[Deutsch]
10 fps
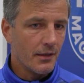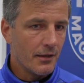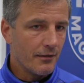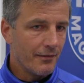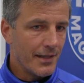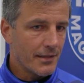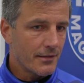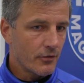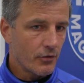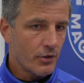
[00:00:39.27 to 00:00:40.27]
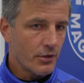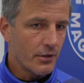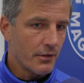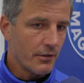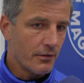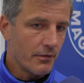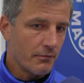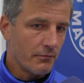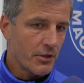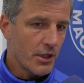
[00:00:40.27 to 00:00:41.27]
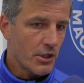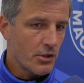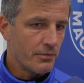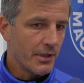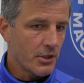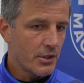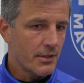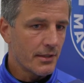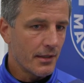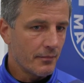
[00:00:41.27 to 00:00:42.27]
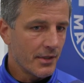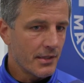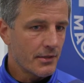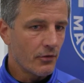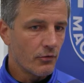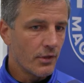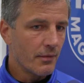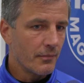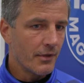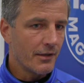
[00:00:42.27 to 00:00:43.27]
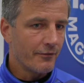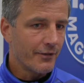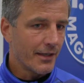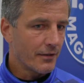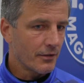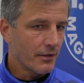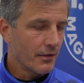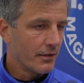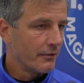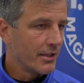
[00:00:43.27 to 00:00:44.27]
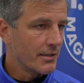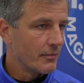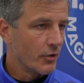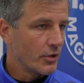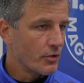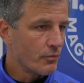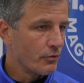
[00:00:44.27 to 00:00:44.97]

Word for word: äh, weil es natürlich äh, wahrscheinlich schwierig ist, dann am Dienstag und am Freitag dann jeweils eben 90